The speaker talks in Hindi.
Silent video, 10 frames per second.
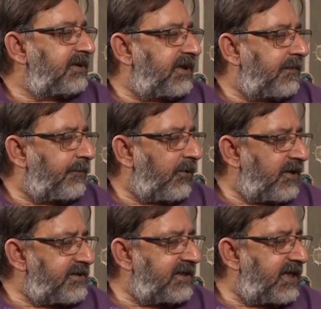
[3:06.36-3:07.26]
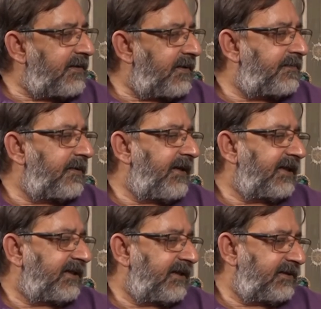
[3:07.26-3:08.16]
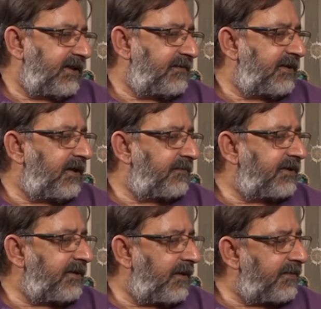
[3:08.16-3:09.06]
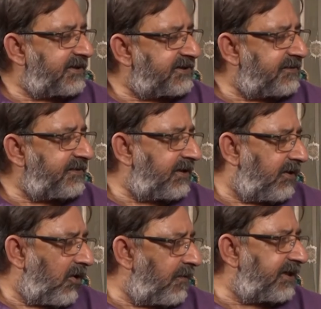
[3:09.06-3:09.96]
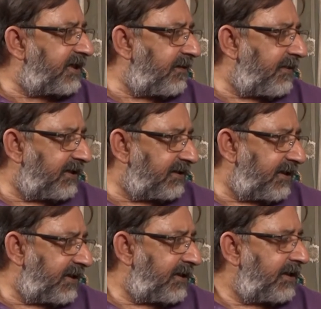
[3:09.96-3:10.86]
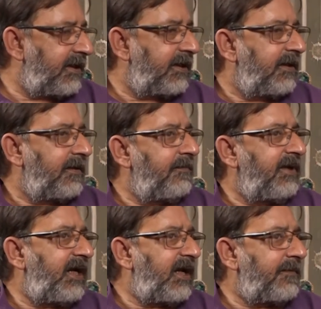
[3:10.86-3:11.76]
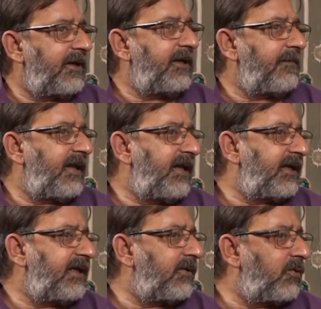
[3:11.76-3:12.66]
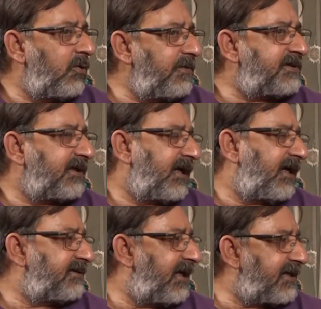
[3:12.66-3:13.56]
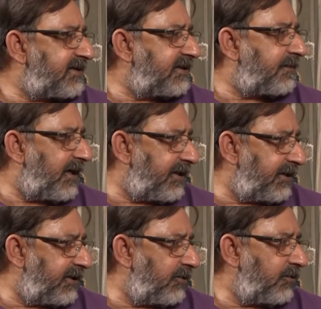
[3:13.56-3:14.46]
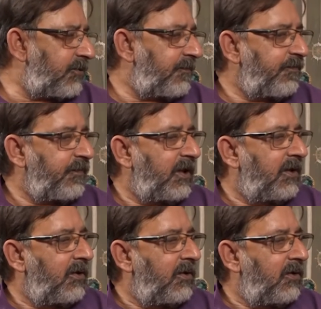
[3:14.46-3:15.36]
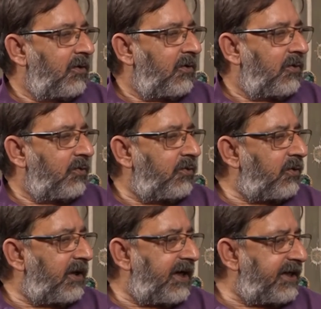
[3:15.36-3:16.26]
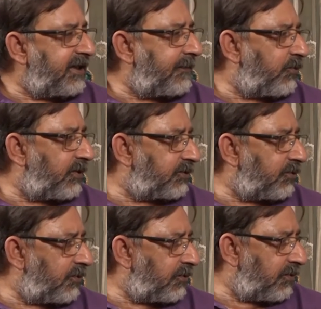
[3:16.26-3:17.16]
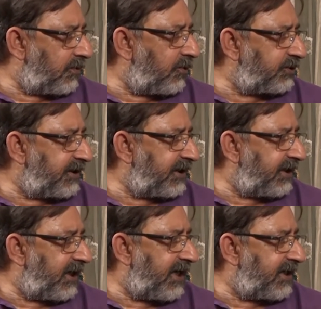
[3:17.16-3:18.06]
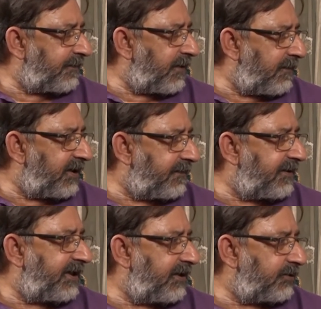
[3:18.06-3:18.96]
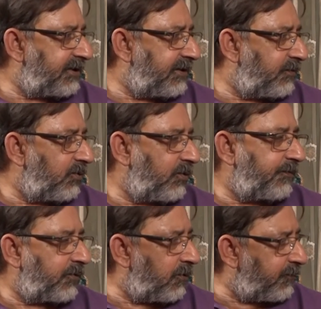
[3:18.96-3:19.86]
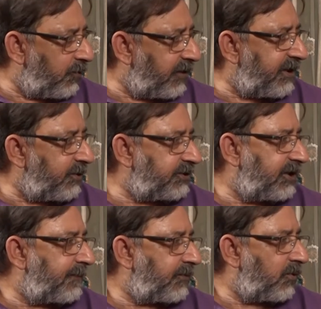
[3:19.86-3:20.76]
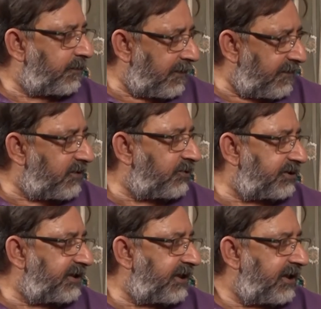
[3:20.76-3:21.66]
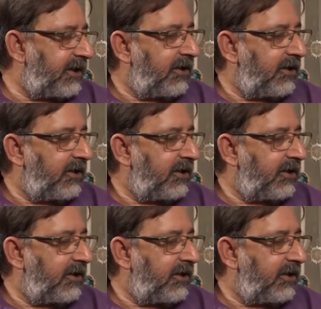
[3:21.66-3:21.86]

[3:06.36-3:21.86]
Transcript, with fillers: जब हम पॉलिसी लेवल पर बात करते हैं मतलब हम, हम किसी भी गवर्नमेंट की बात करें मेरा अपना ये मानना है कि कोई भी सरकार चाहे किसी पार्टी की हो हम्म। वो एंटी पुअर तो होती नहीं एंटी पब्लिक भी नहीं होती वो प्रो पुअर ही होती है प्रो पब्लिक होती है